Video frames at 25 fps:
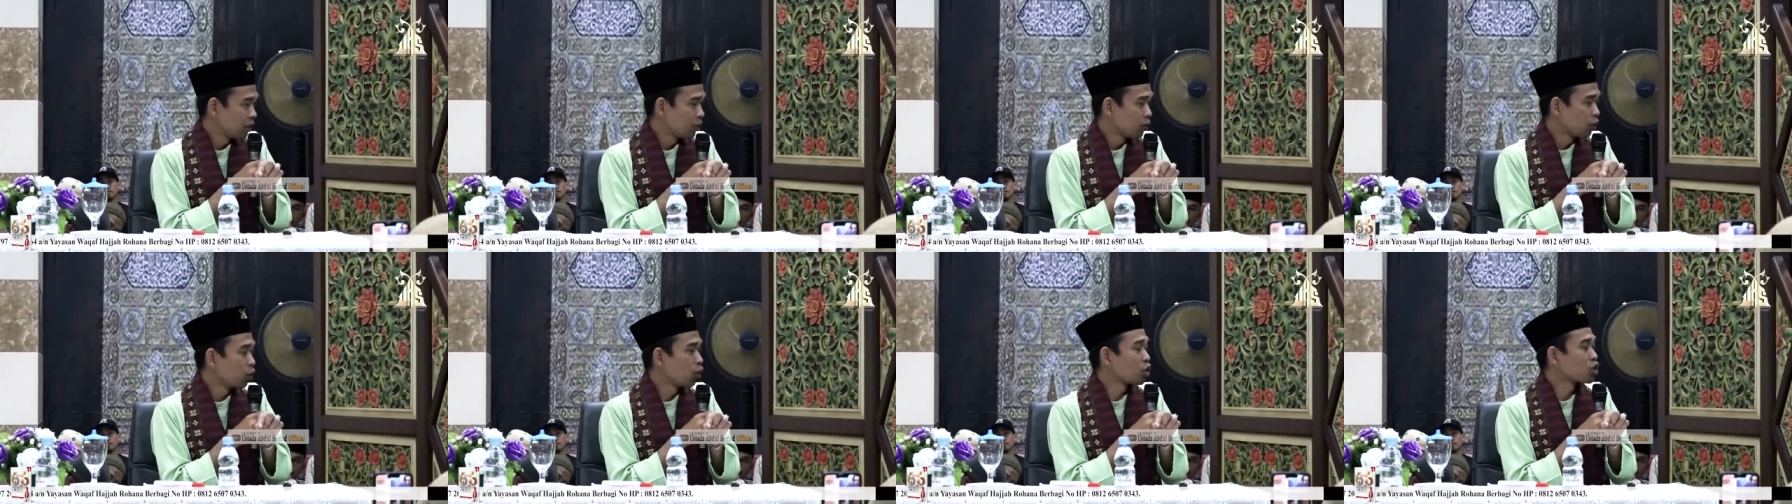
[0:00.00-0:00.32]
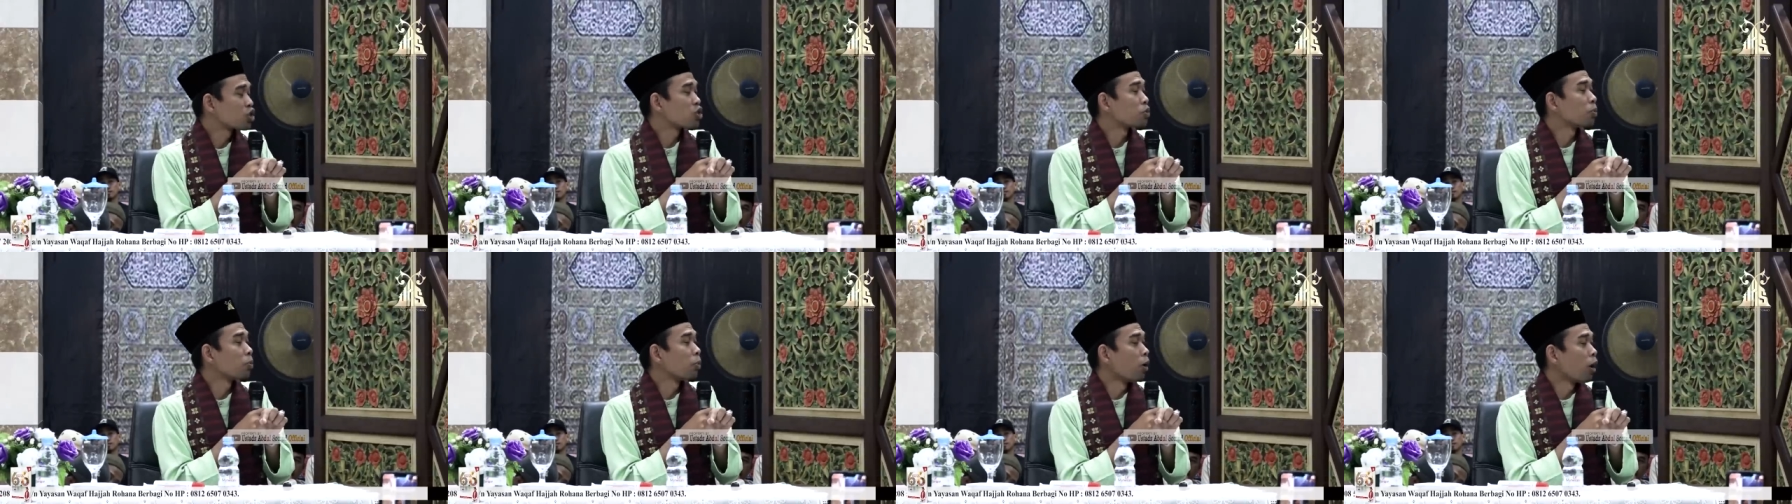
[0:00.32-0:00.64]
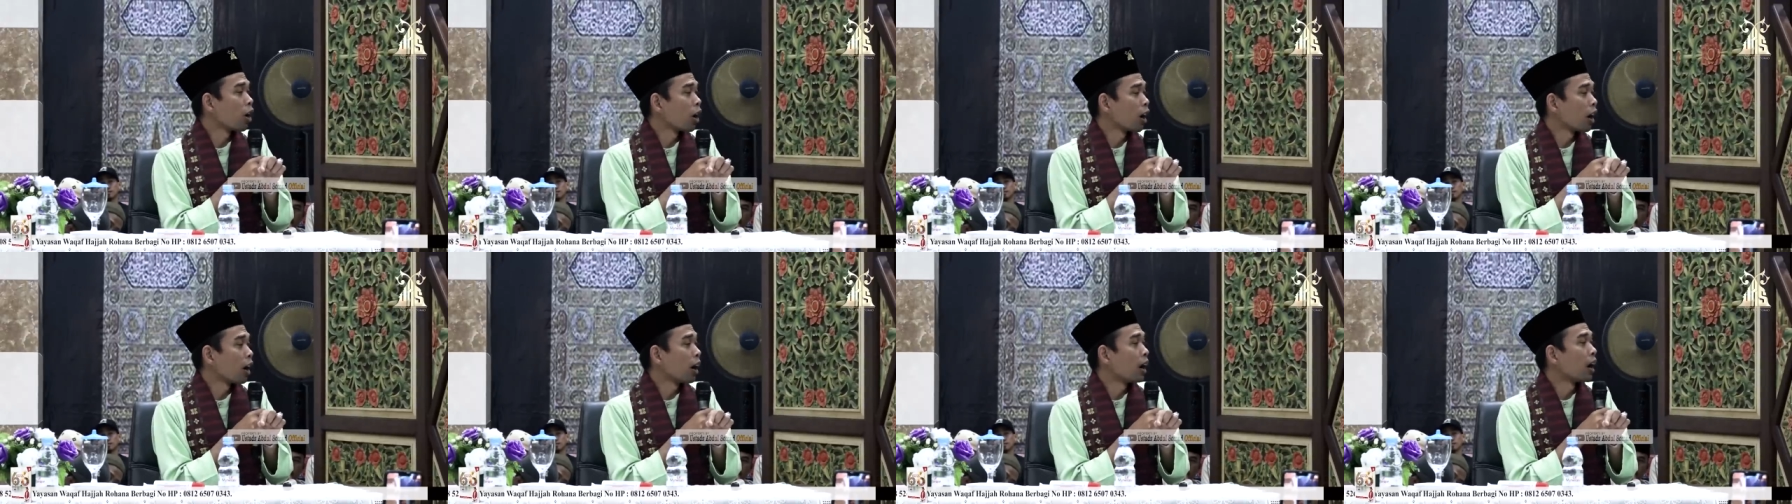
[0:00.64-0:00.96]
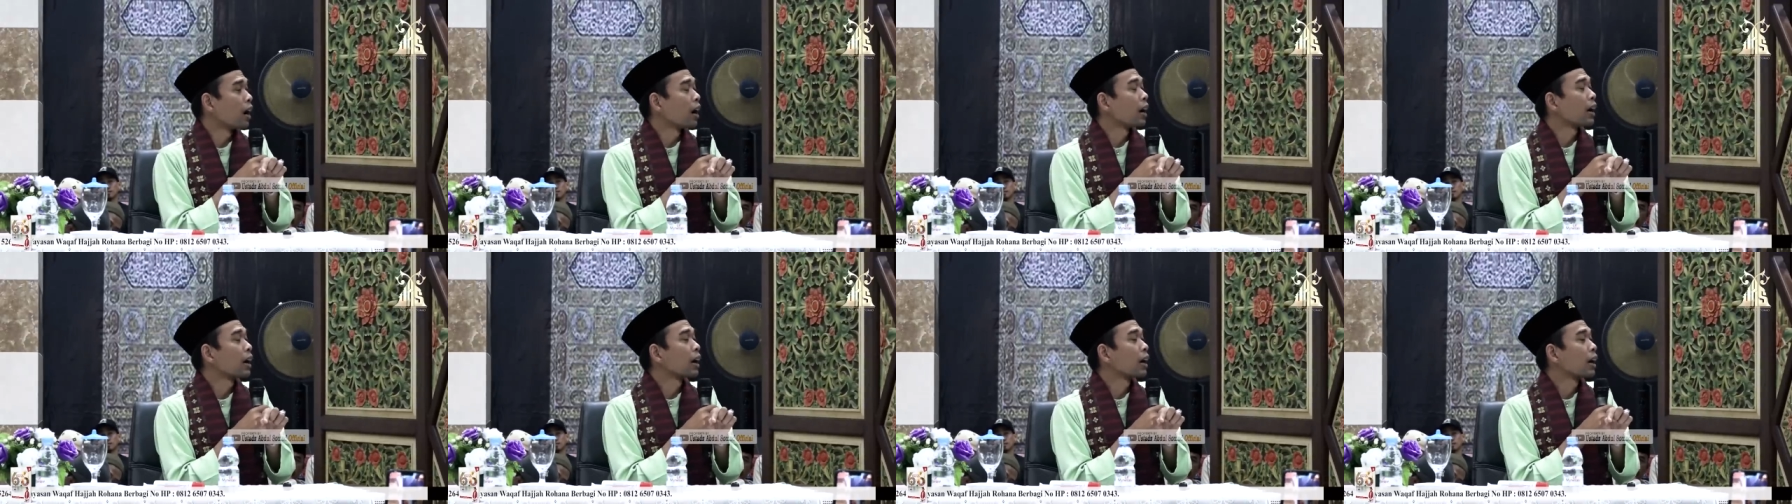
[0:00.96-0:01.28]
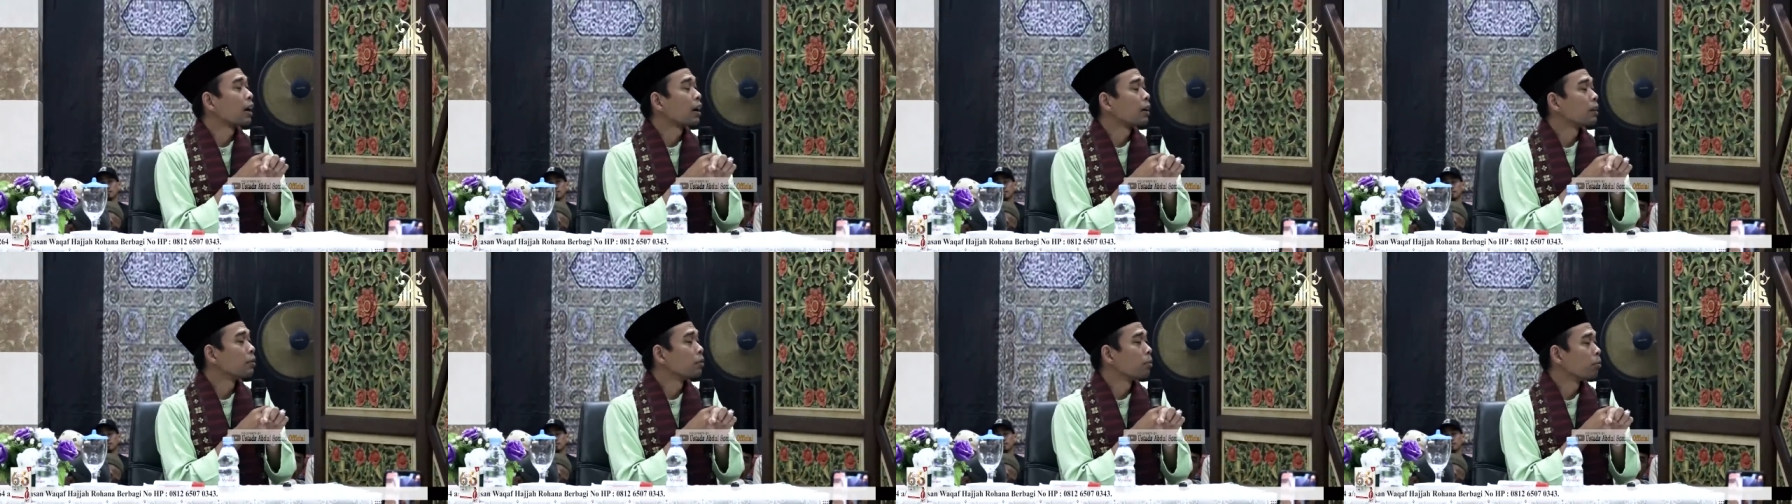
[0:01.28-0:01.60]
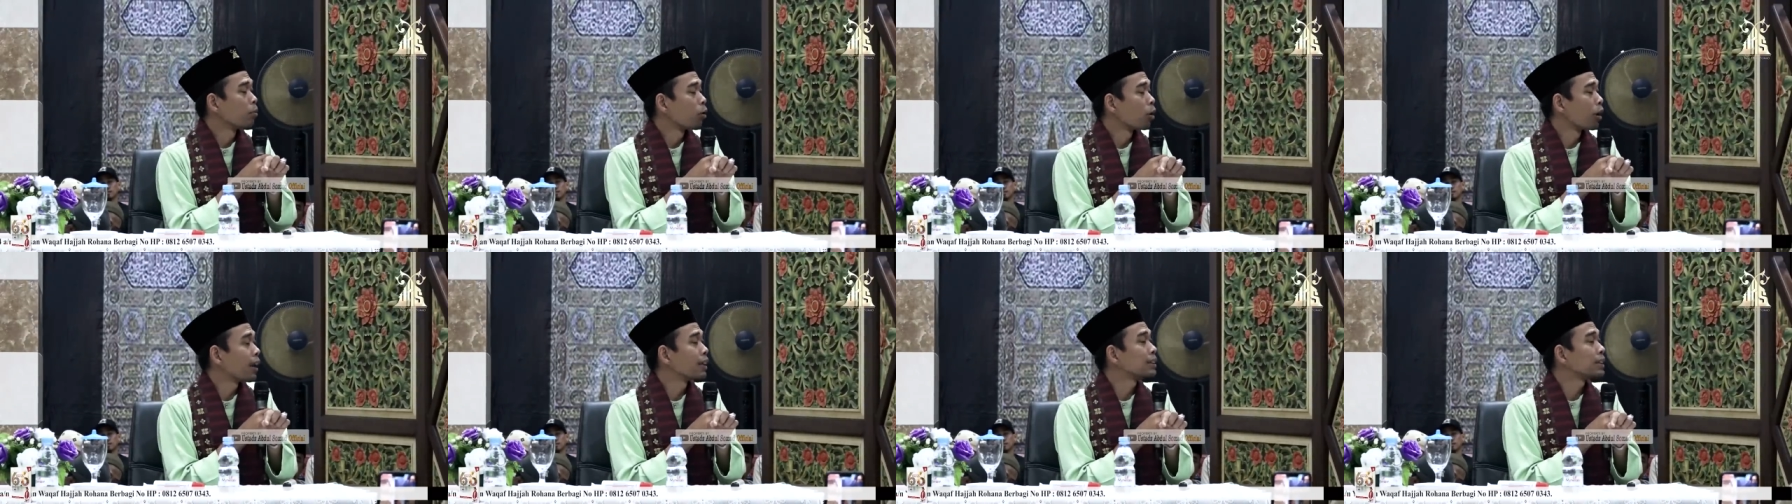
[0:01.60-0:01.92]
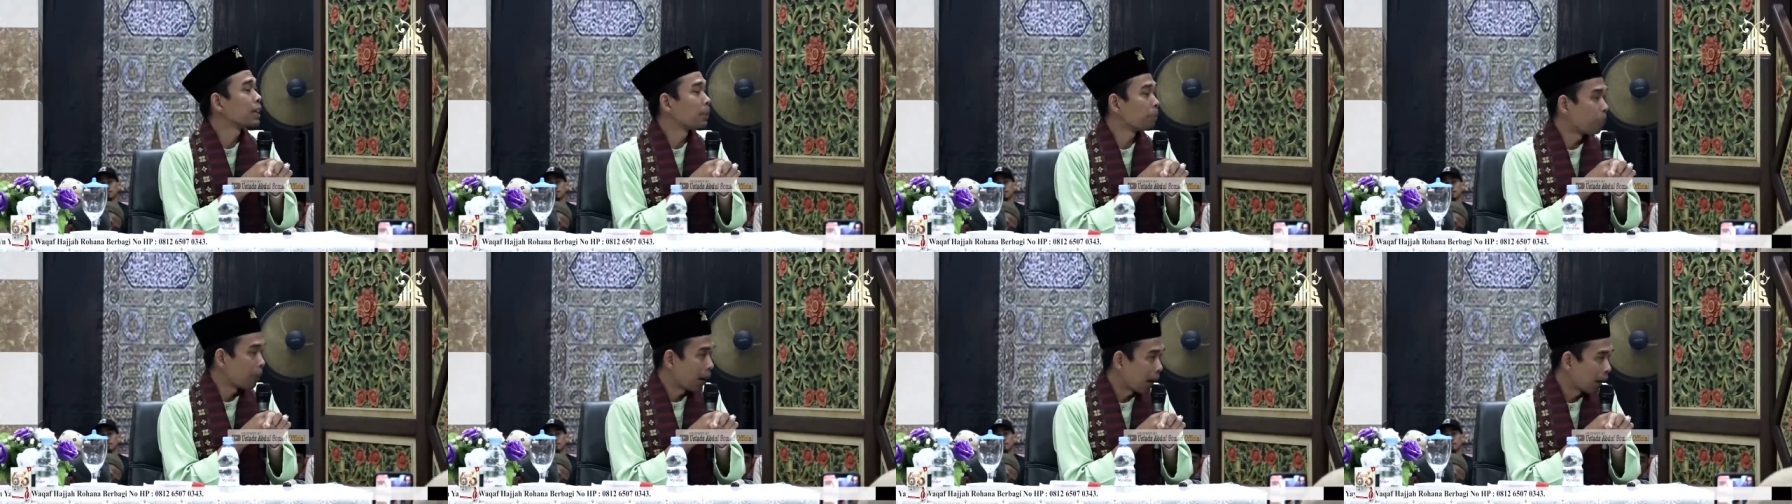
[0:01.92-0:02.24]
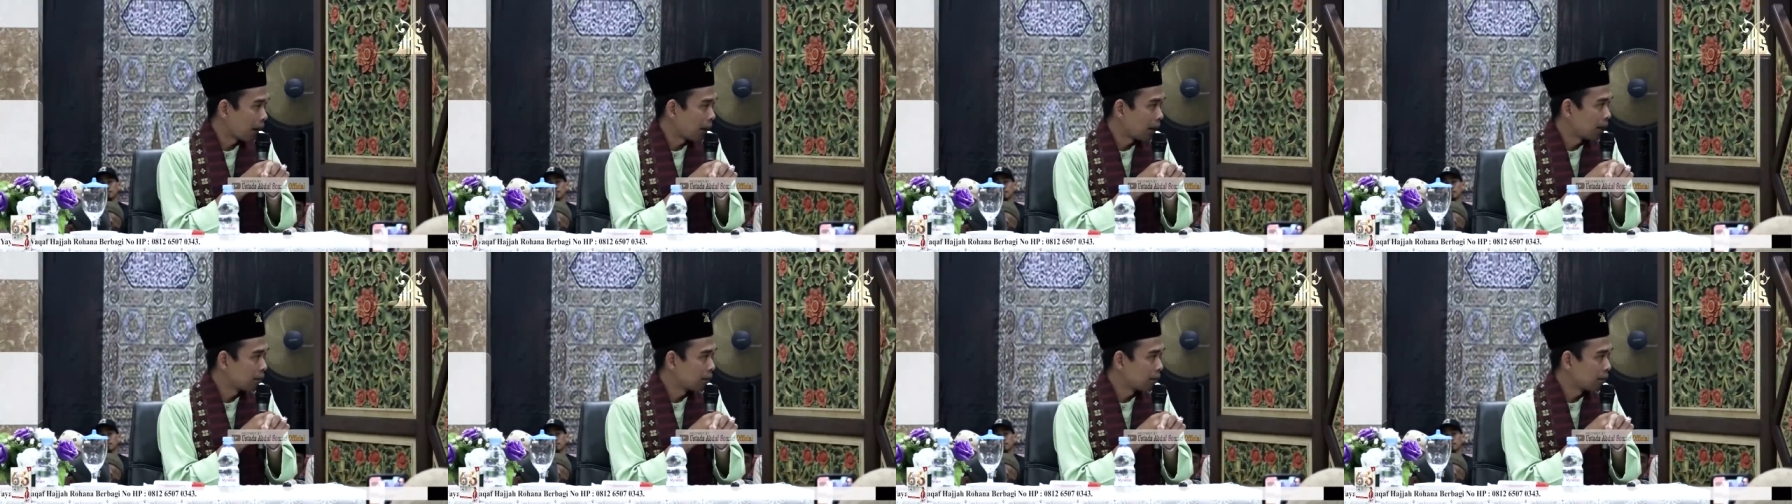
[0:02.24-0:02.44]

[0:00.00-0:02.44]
food ball, bola sepak.